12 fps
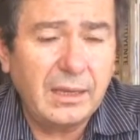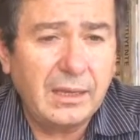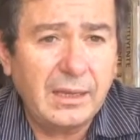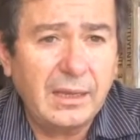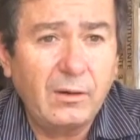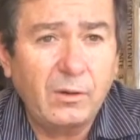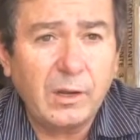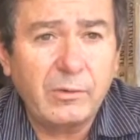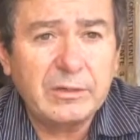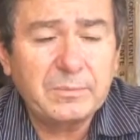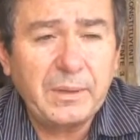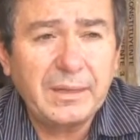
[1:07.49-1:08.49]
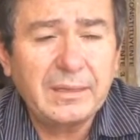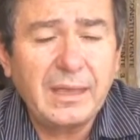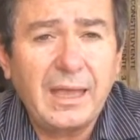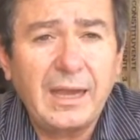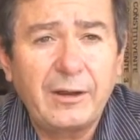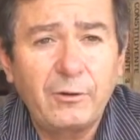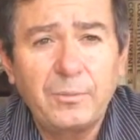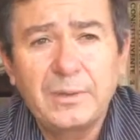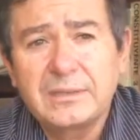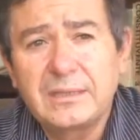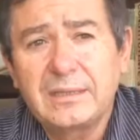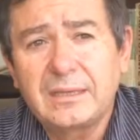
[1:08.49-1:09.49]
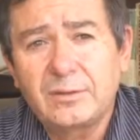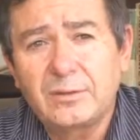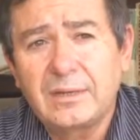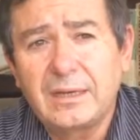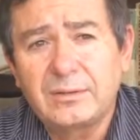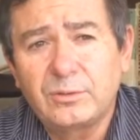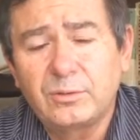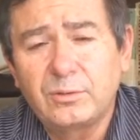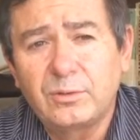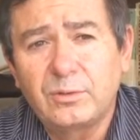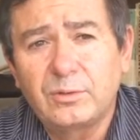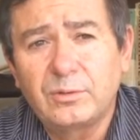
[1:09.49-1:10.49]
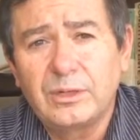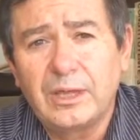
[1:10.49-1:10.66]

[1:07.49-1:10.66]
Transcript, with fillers: en lo que respecta a la no presentación del estudio